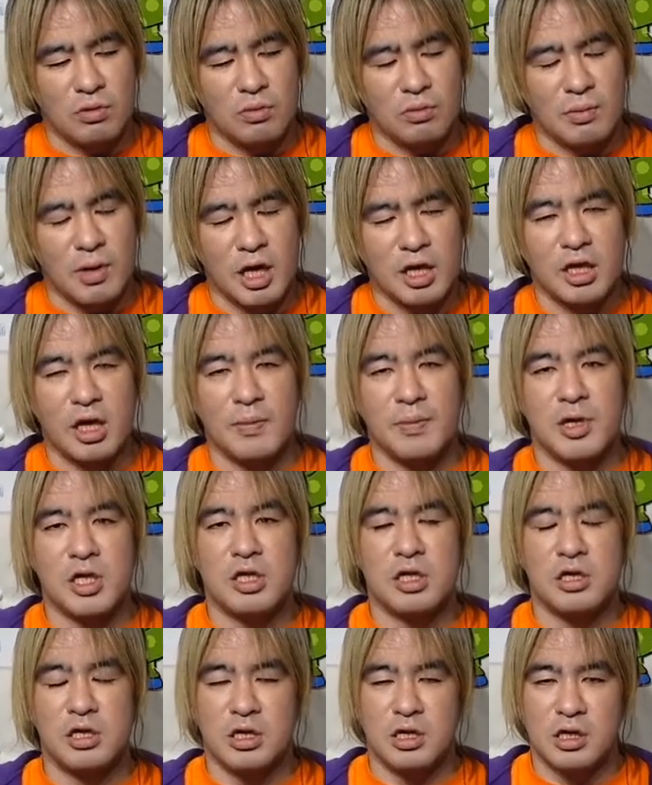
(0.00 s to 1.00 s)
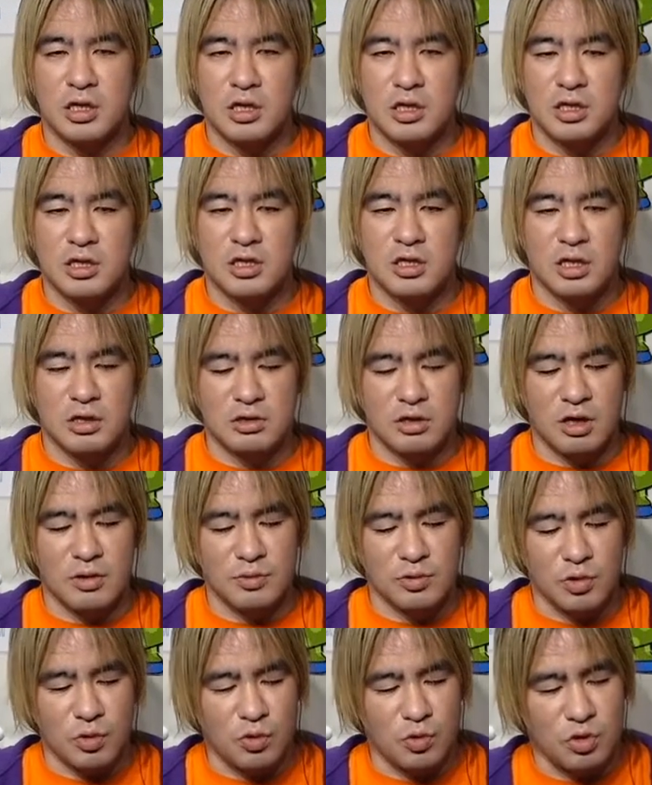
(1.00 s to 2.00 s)
まあ試しに
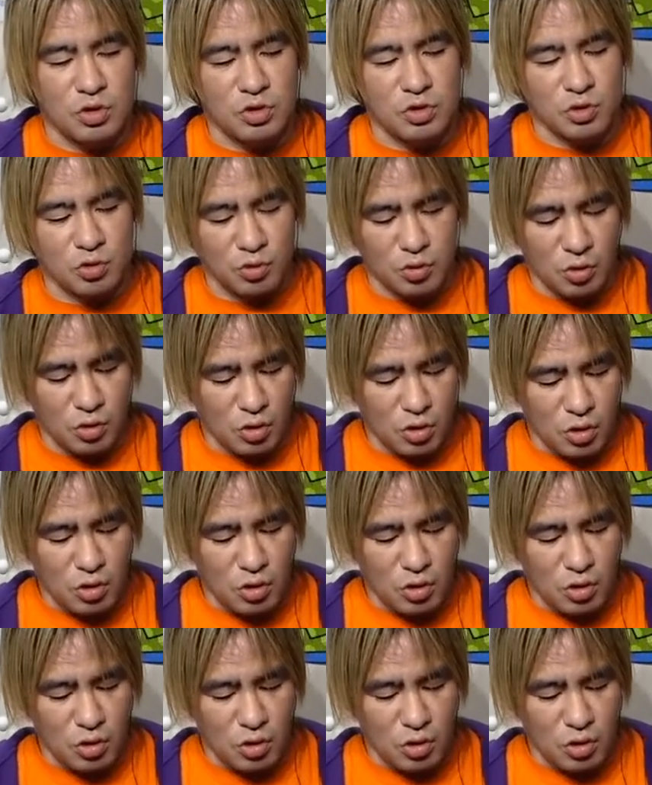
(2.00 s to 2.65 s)
インスタグラムの方にちょっと